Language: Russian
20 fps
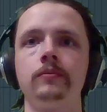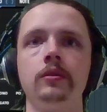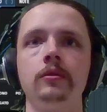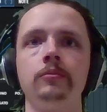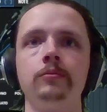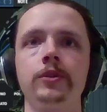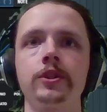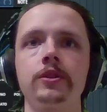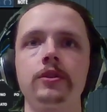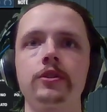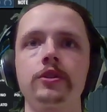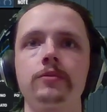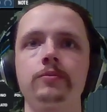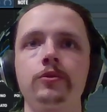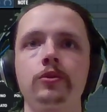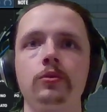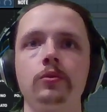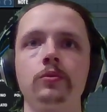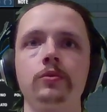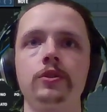Мы слышим,
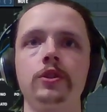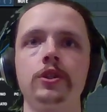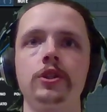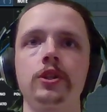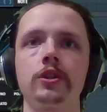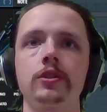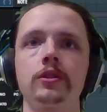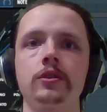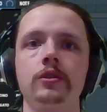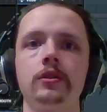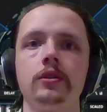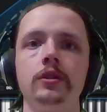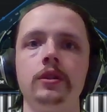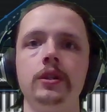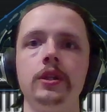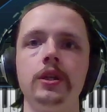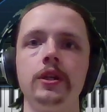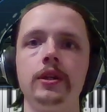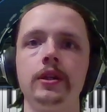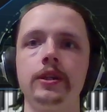что он сейчас
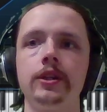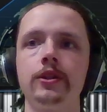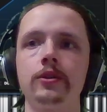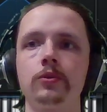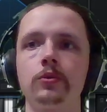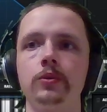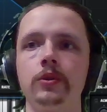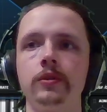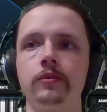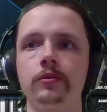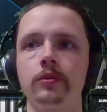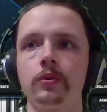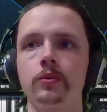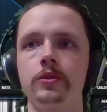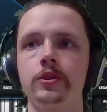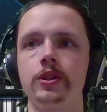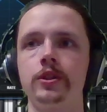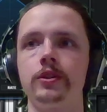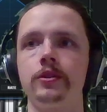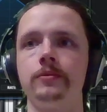не реагирует на
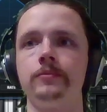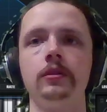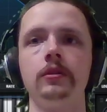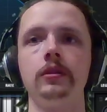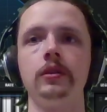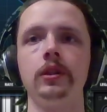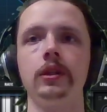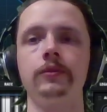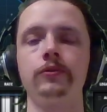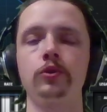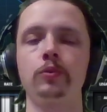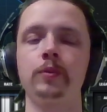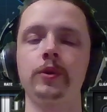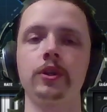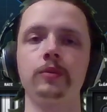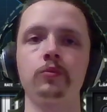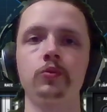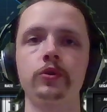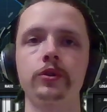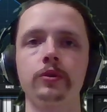velocity. А все
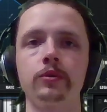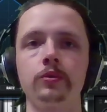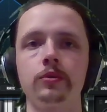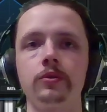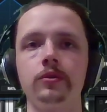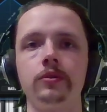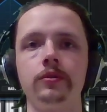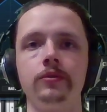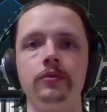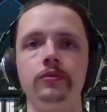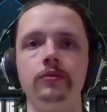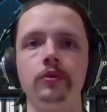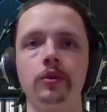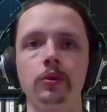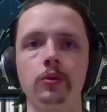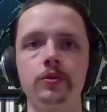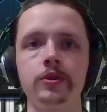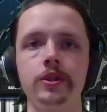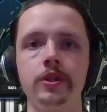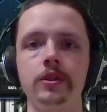потому, что
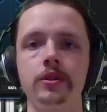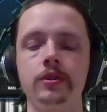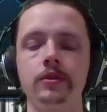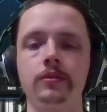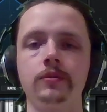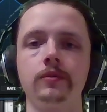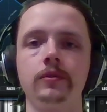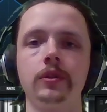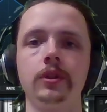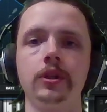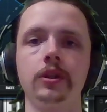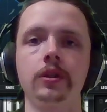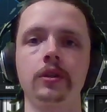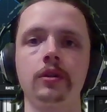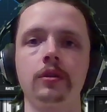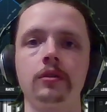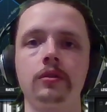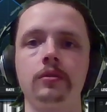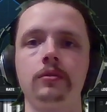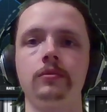velocity —
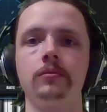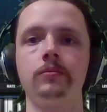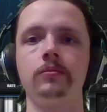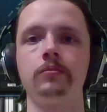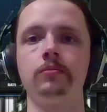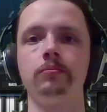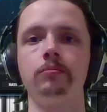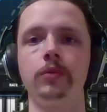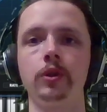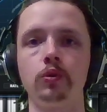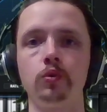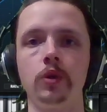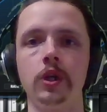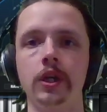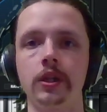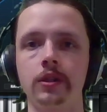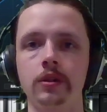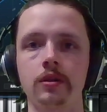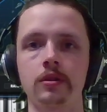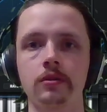это
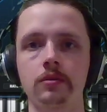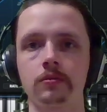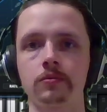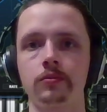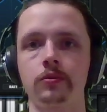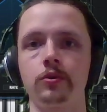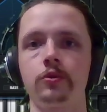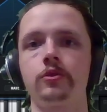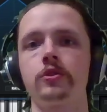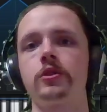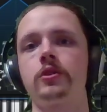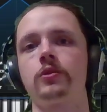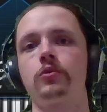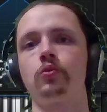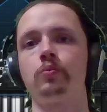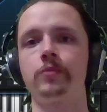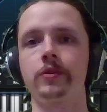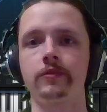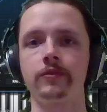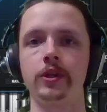модулятор, то есть
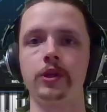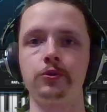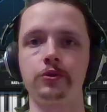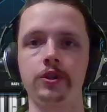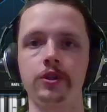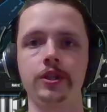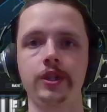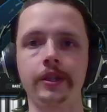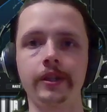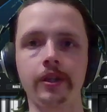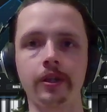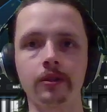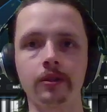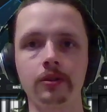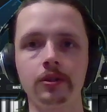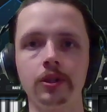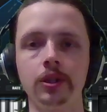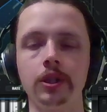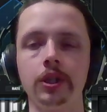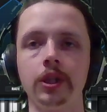управляющий
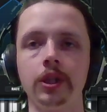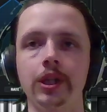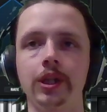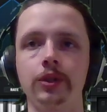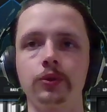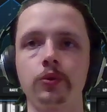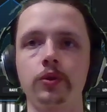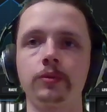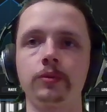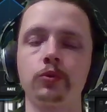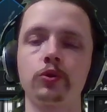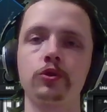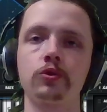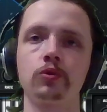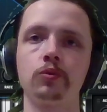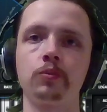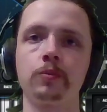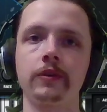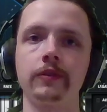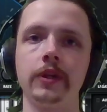сигнал, который может
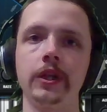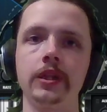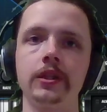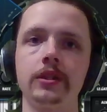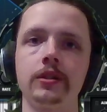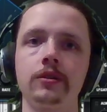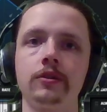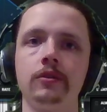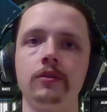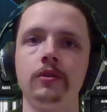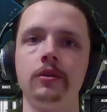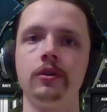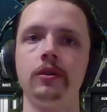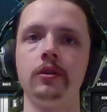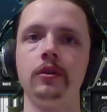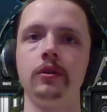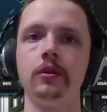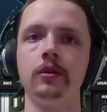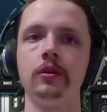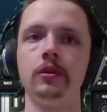управлять
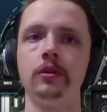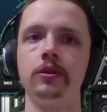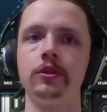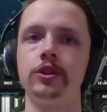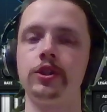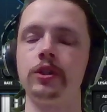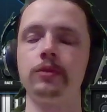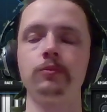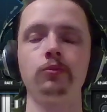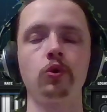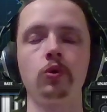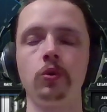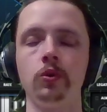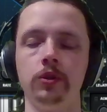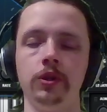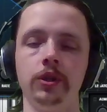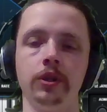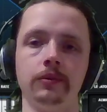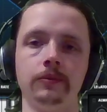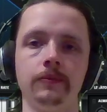чем
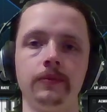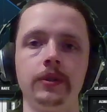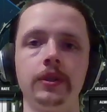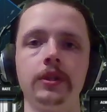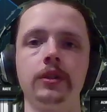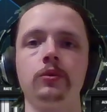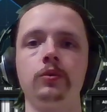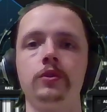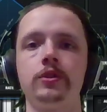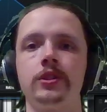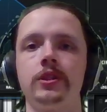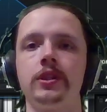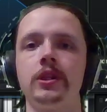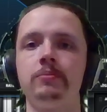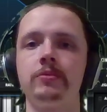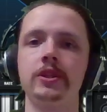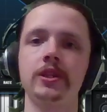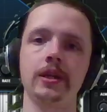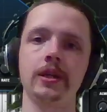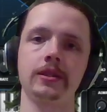угодно, то есть не
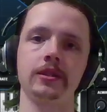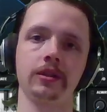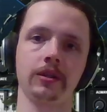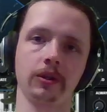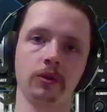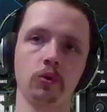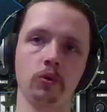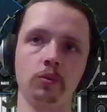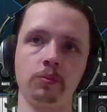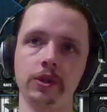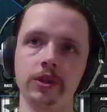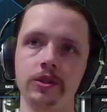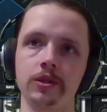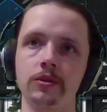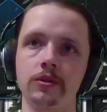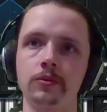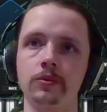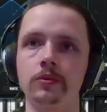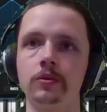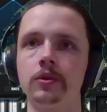обязательно
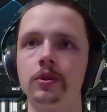громкостью.